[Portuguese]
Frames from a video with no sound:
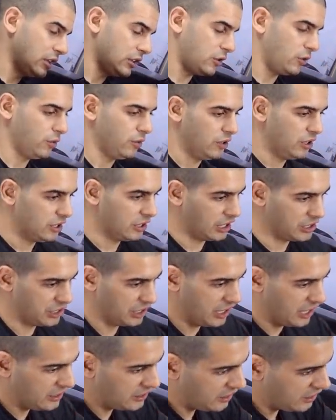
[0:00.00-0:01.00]
Então, na
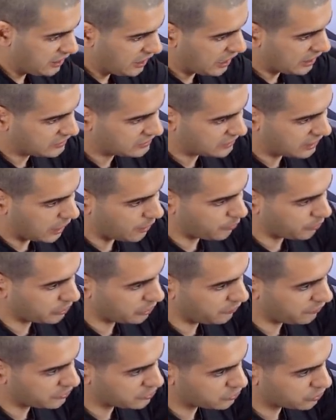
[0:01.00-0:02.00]
direita, ela escapa. O
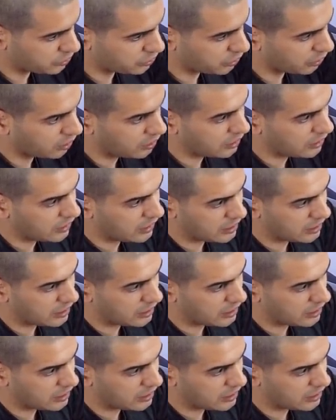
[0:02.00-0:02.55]
guidão faz isso aqui, ó.